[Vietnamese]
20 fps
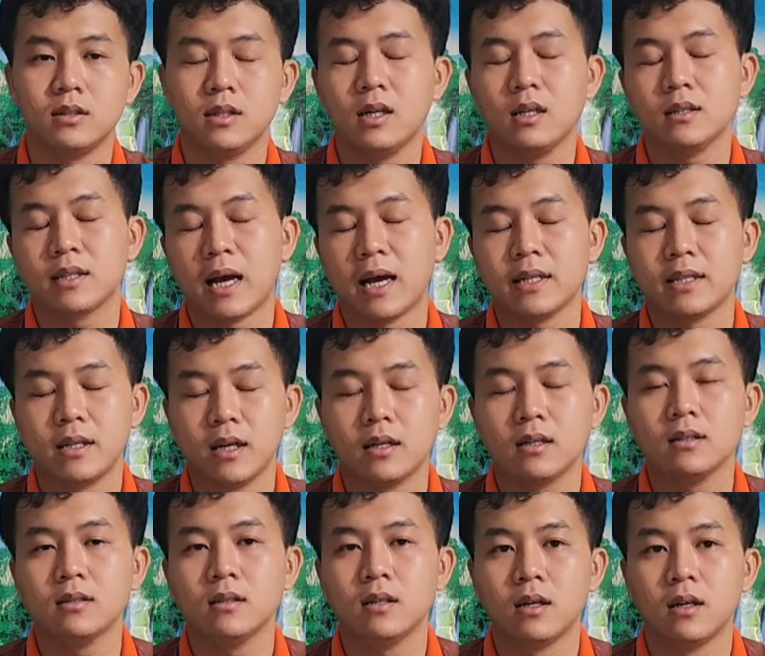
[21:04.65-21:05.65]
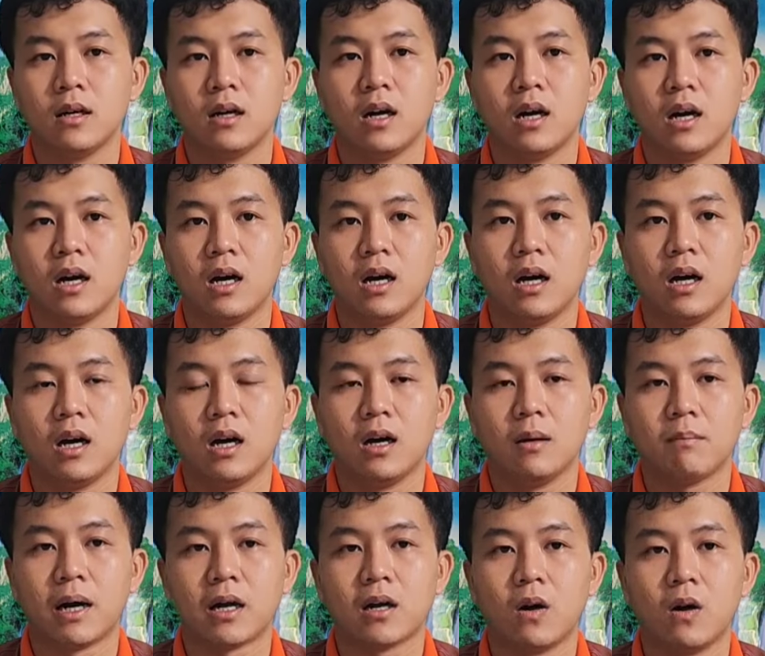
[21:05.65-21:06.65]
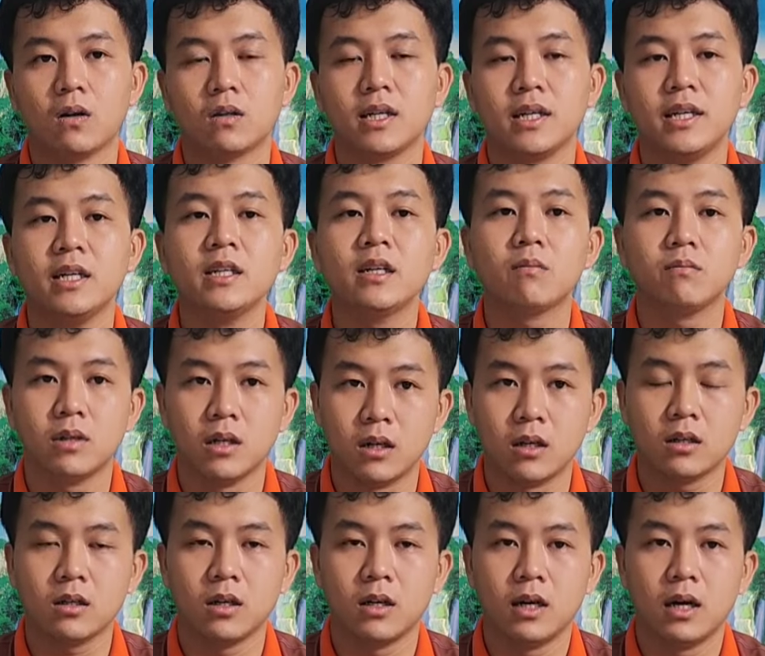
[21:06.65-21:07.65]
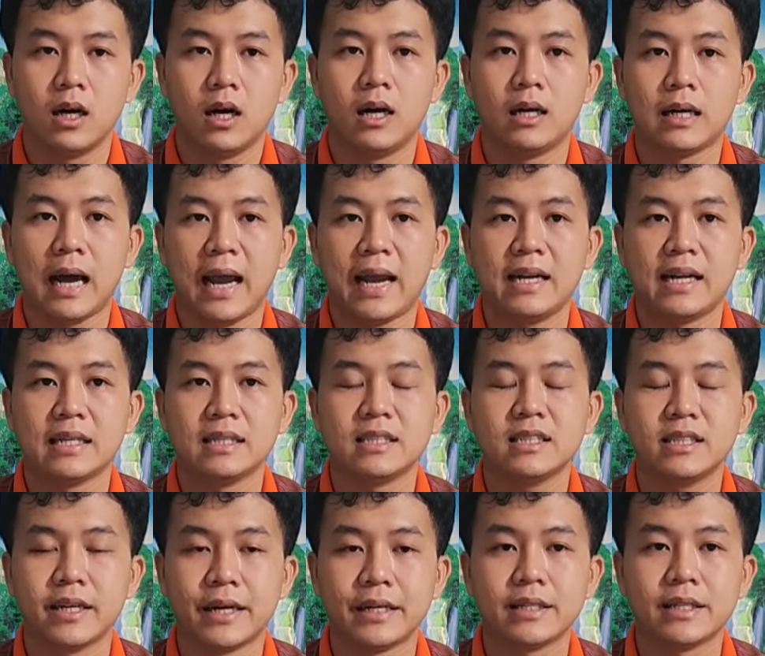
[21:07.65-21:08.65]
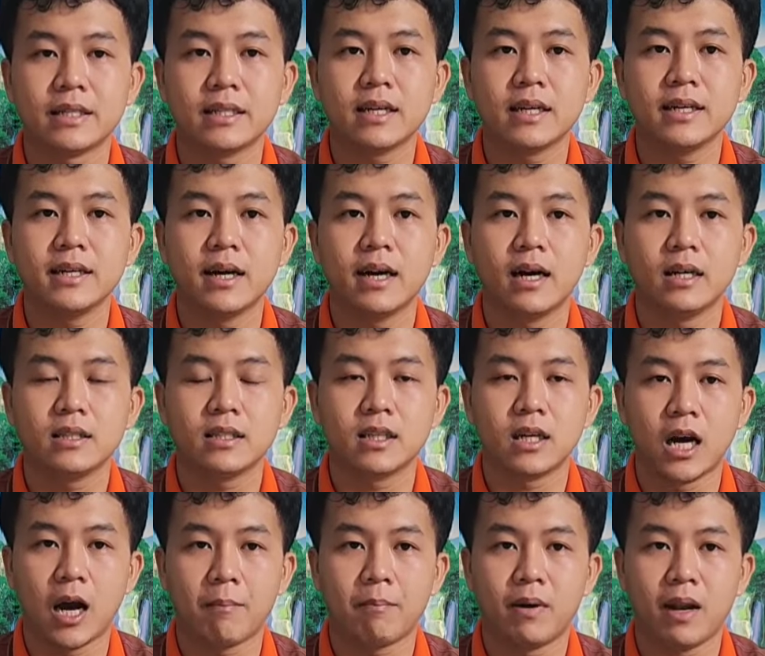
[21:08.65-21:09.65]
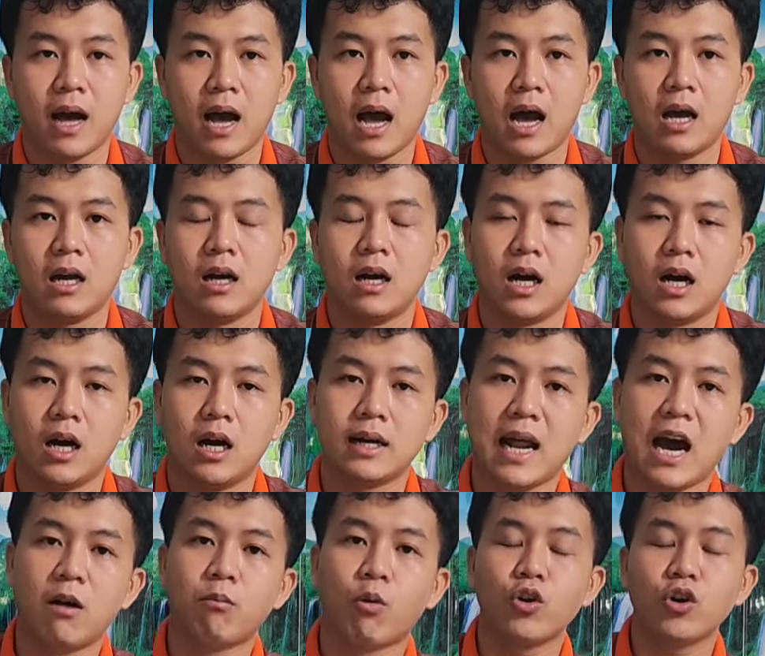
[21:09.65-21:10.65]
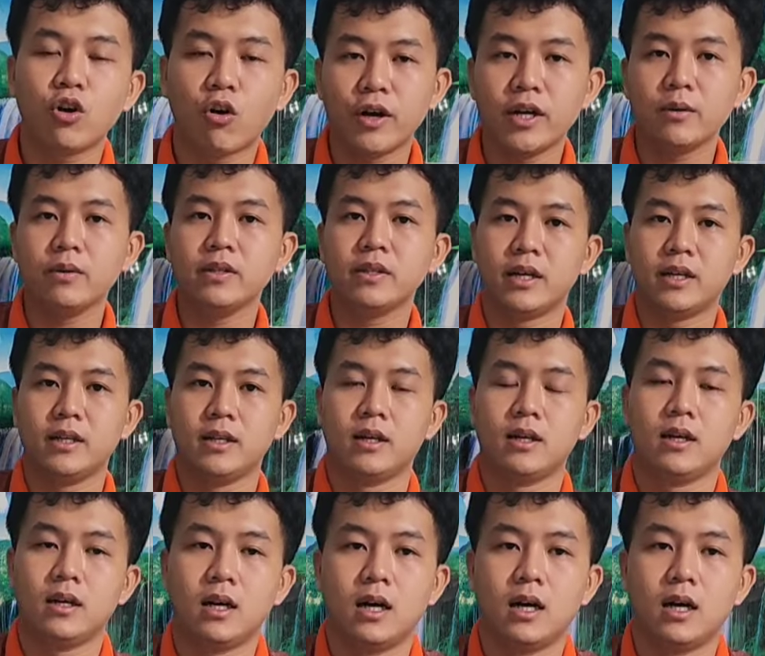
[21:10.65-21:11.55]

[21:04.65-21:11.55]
nhức tay chân, bà con đi đứng không được, hay là xuất hiện những cái trường hợp là đau mỏi gối quý vị.